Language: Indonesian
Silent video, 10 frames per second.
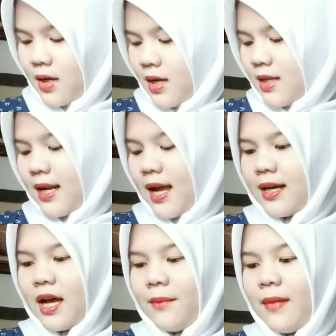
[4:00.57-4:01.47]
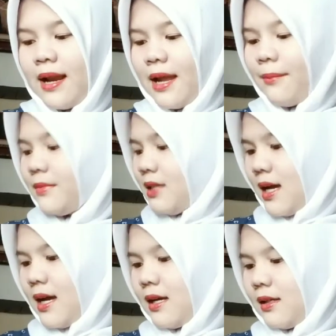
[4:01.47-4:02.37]
celana
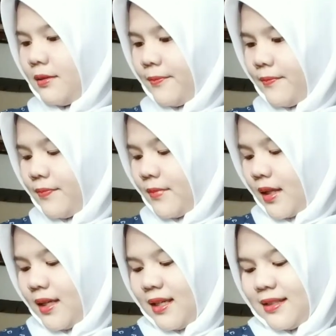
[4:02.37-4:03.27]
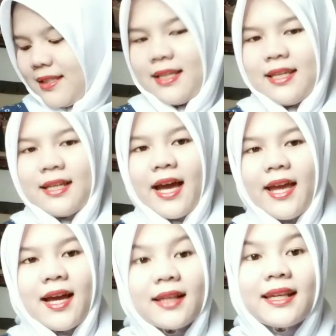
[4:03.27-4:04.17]
malamnya jadi
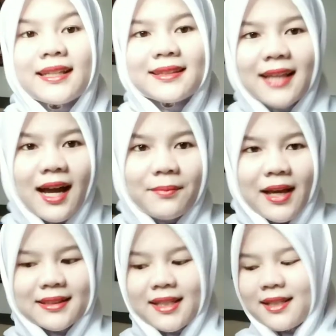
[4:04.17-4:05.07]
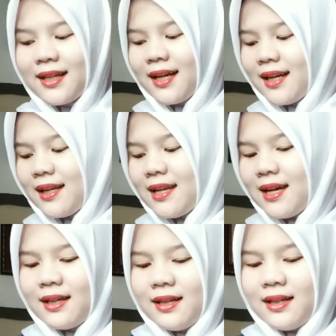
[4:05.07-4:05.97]
kayak kita biasanya kan ada
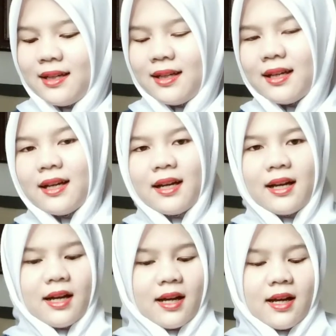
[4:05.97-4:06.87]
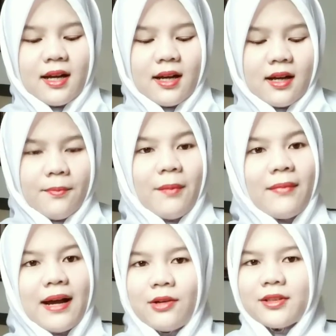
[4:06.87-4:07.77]
uh,
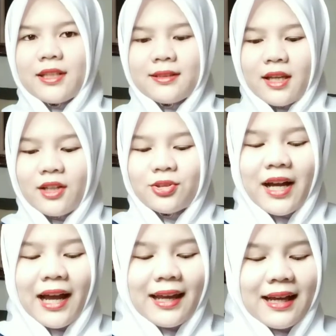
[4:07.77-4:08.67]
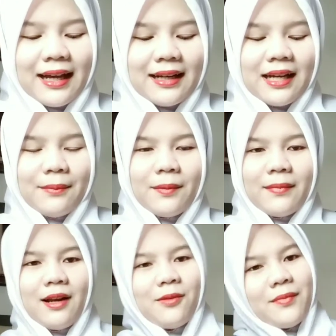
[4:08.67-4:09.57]
pembalut kita itu kayak ada
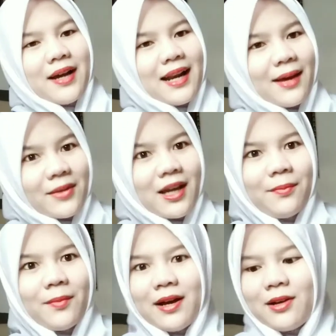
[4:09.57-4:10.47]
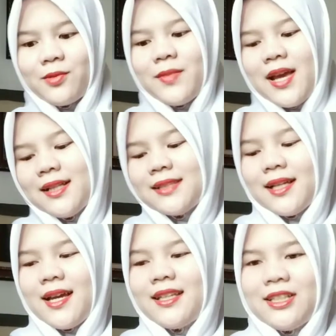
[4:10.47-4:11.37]
pembalut malamnya, pembalut
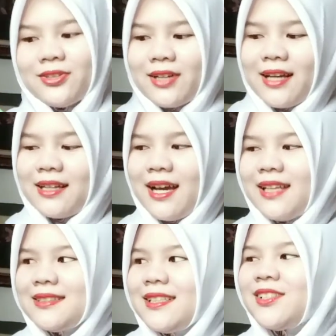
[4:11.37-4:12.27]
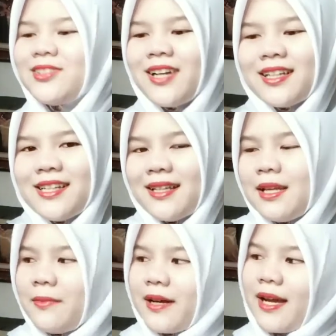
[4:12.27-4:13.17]
biasanya gitu kan guys. Ini juga dia ada
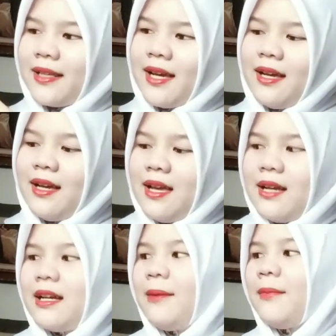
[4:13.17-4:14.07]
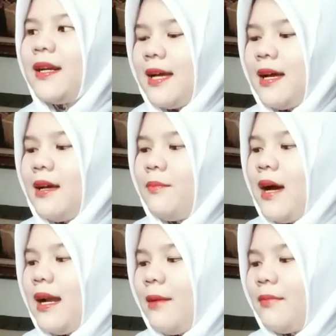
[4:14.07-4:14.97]
makanya gambarnya
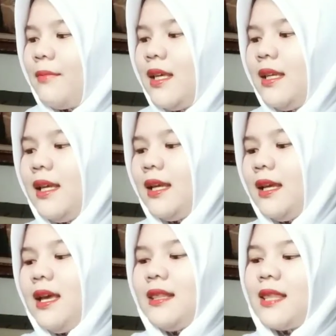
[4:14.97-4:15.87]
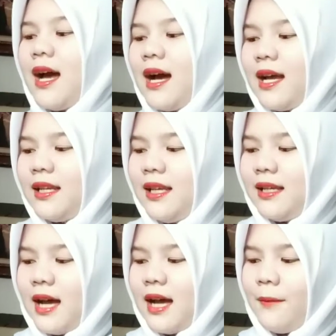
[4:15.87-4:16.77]
malam gini. Tahan
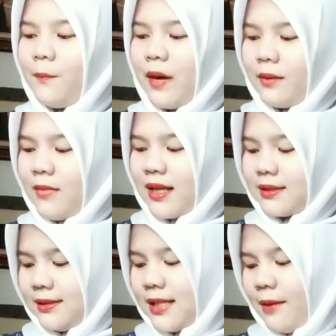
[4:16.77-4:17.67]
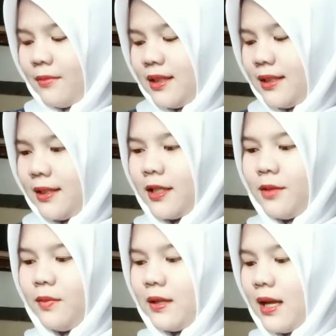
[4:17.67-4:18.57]
hingga 14 jam di sini
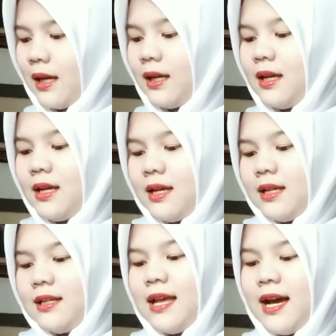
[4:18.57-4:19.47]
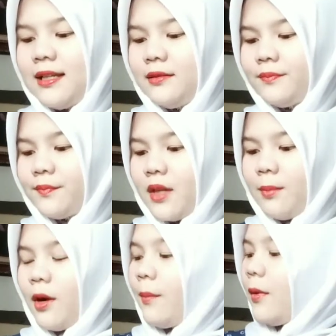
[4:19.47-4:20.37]
dibilang. Dan
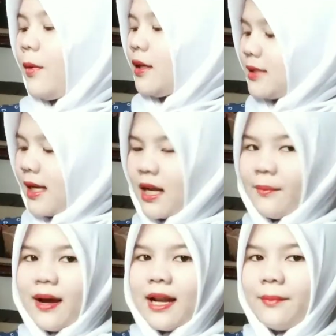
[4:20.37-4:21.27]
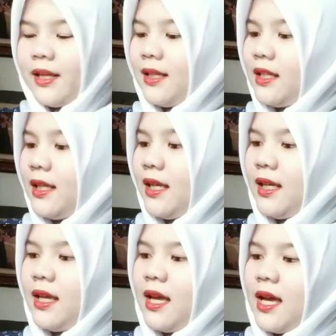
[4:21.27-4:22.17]
popok celana malam ini
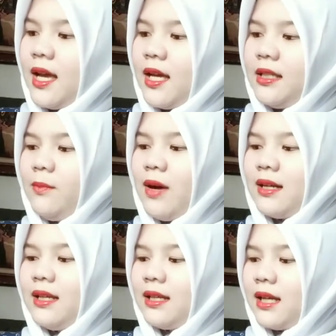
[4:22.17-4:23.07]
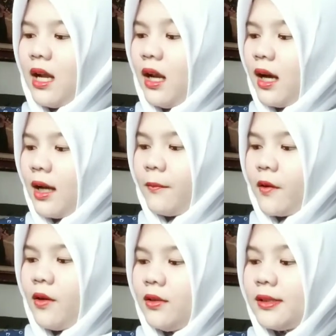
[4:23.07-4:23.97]
dibandingkan dengan
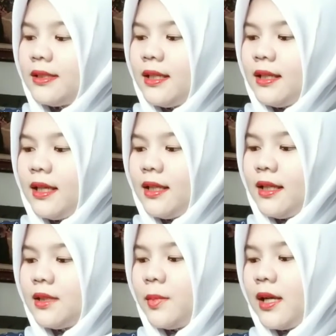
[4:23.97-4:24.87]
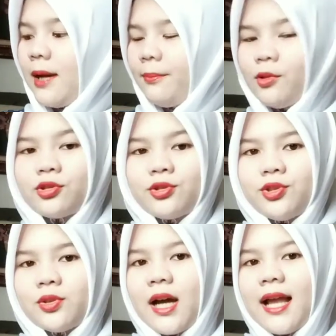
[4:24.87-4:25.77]
produk sejenis menampung 7
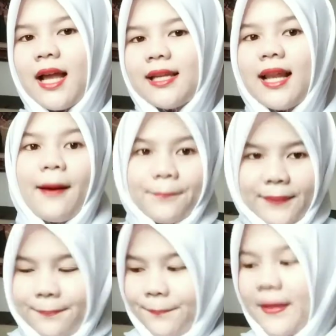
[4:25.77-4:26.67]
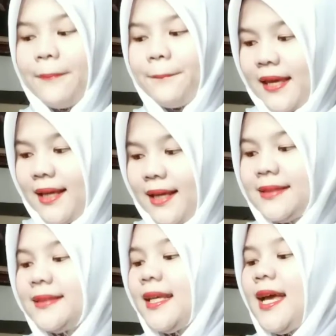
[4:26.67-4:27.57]
kali lap pipis
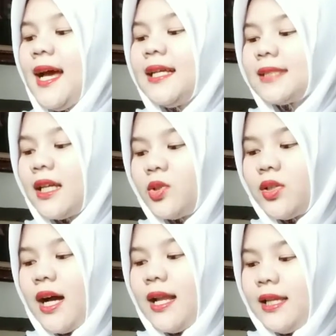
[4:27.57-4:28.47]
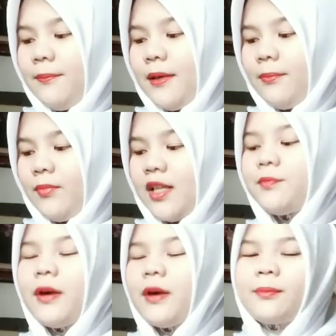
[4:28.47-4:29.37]
satu kali pipis
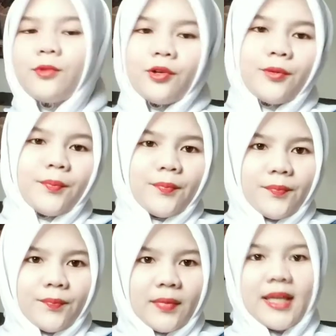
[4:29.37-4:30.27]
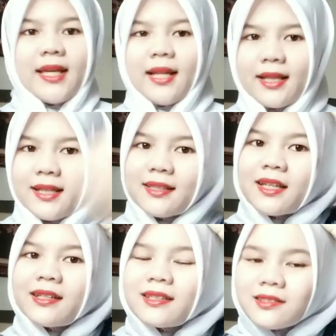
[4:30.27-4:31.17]
40 ml
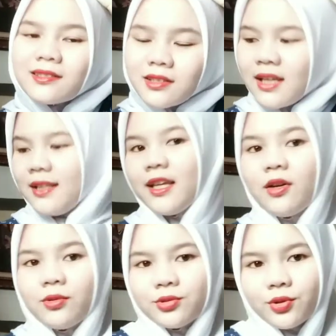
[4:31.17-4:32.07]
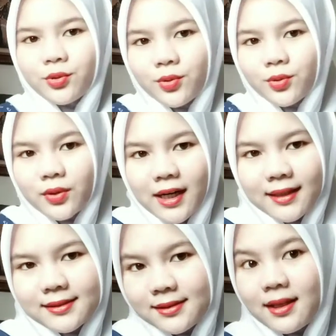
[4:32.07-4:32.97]
jadi ini yang untuk ukuran
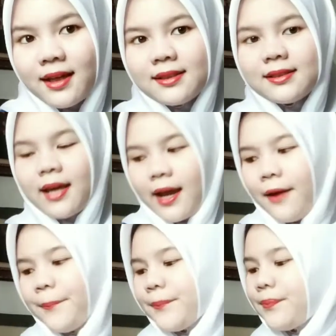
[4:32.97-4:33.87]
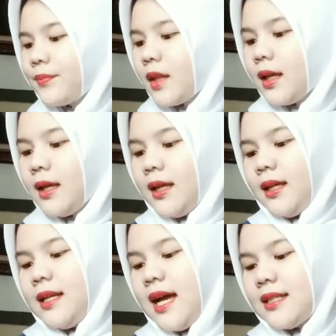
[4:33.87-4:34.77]
size M
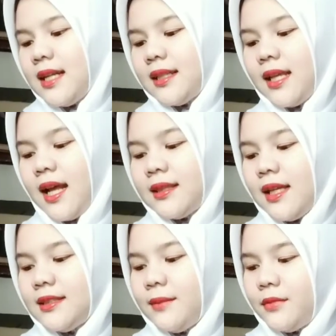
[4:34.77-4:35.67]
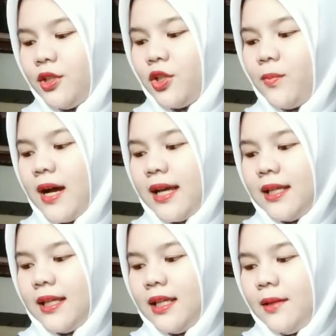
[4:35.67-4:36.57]
dan rata-rata jam tidur bayi